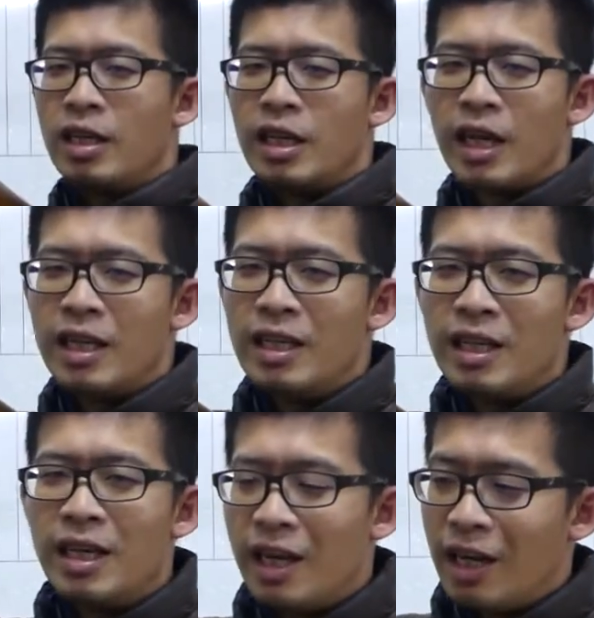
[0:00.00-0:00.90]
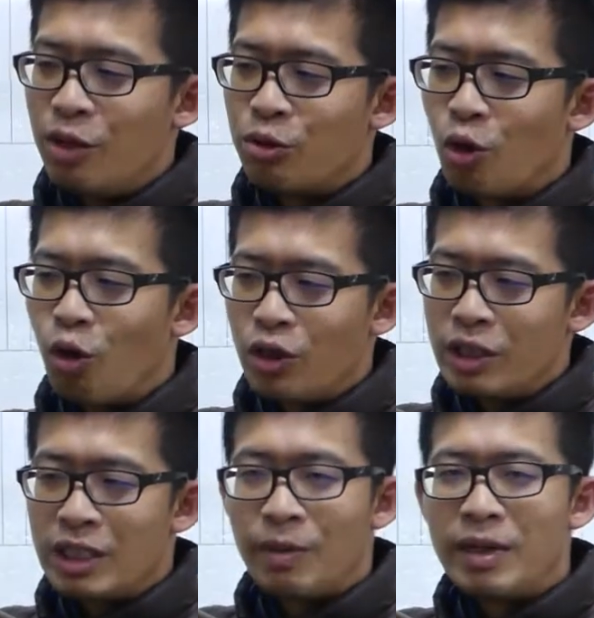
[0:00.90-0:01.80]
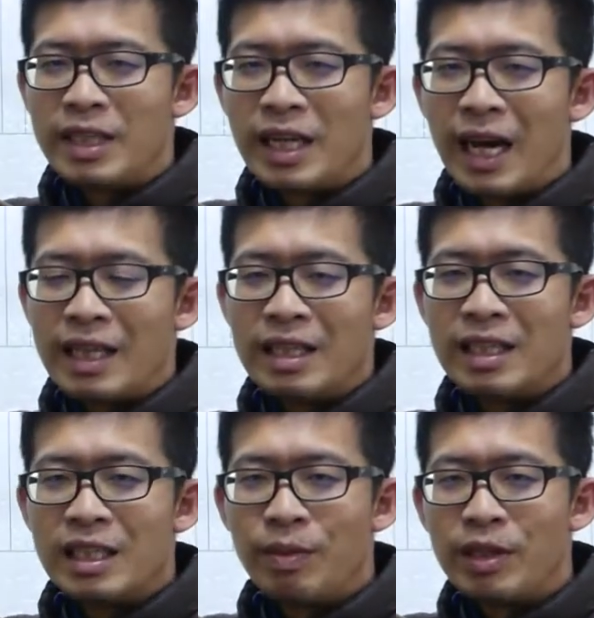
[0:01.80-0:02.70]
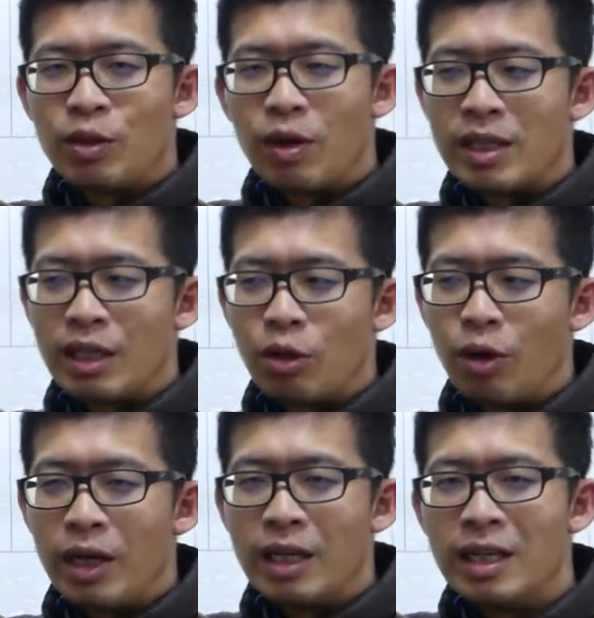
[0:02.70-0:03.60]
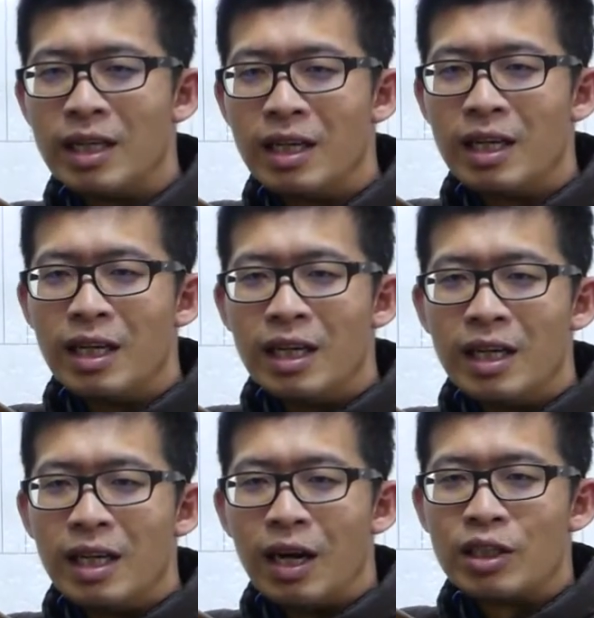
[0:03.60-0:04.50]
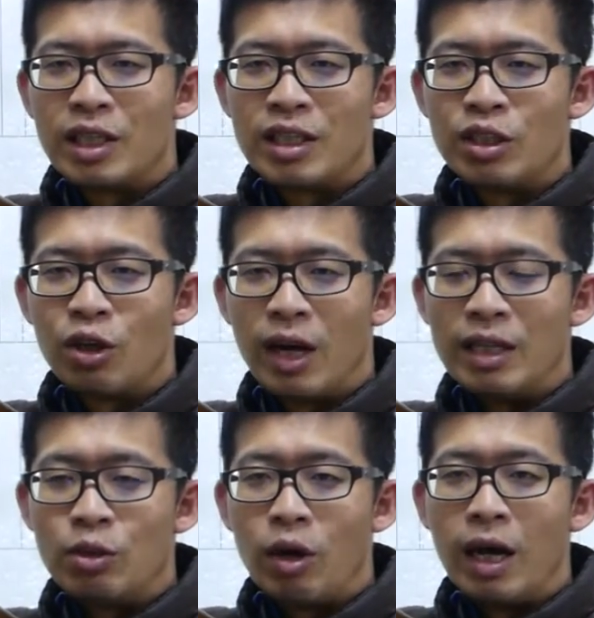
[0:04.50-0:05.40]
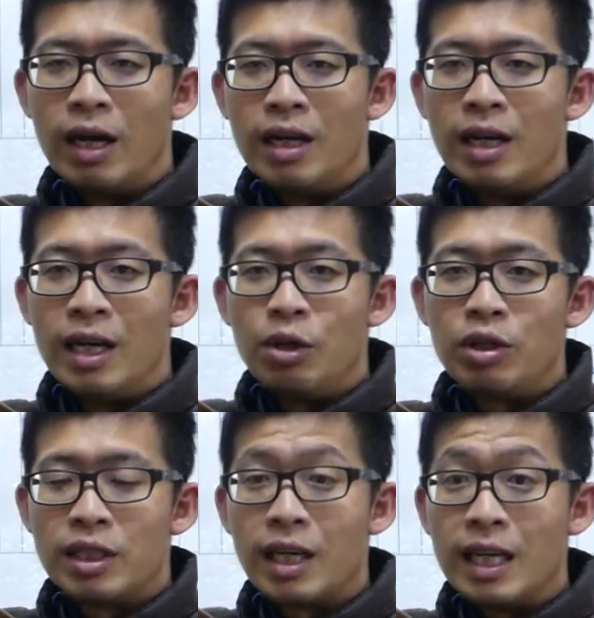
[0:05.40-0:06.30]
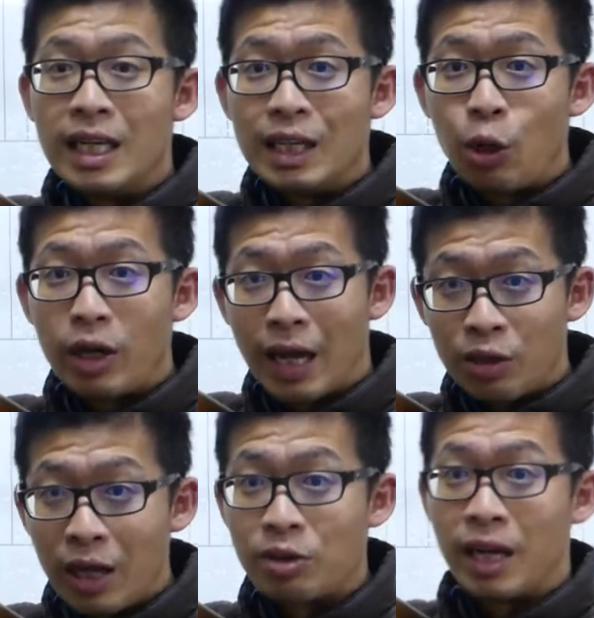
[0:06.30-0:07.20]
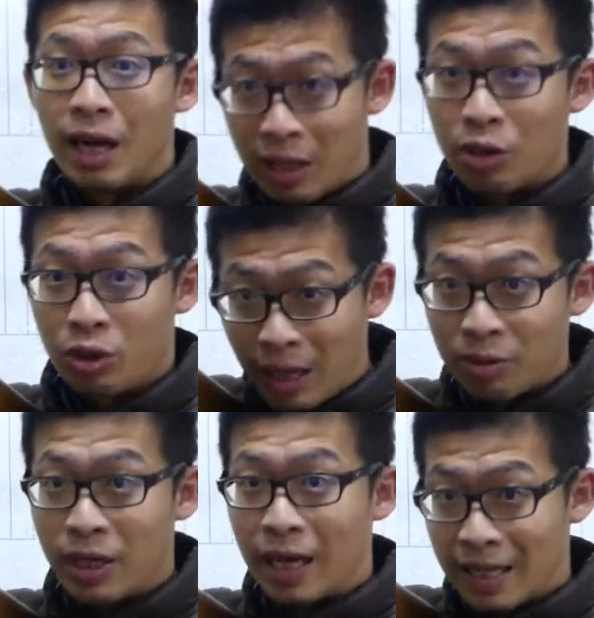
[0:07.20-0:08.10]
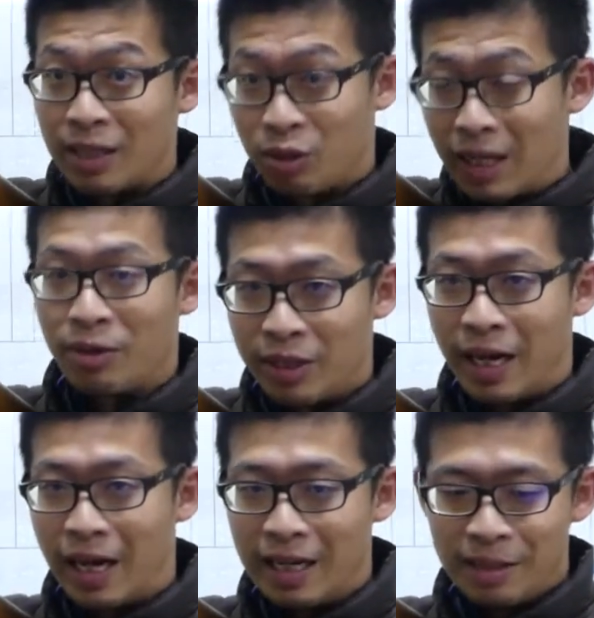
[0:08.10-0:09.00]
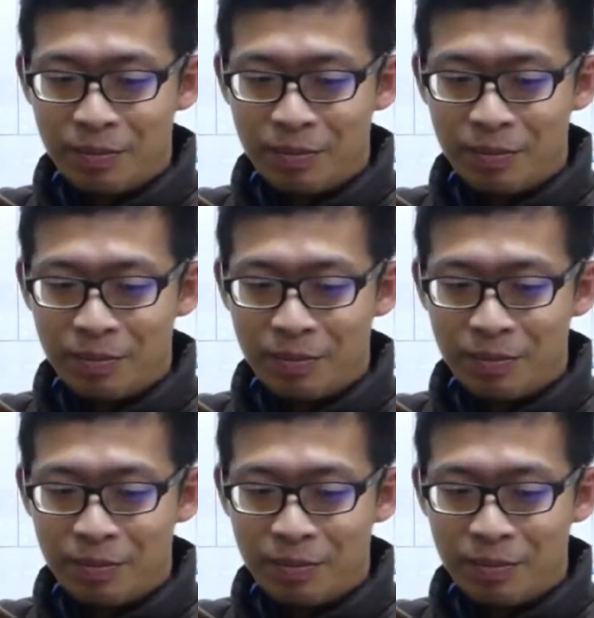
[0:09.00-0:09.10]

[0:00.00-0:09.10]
你可以，例如说我这边先按，这边先往上推，然后这只手来抓。因为这个一推它掉下来，它就掉下，它就掉下来。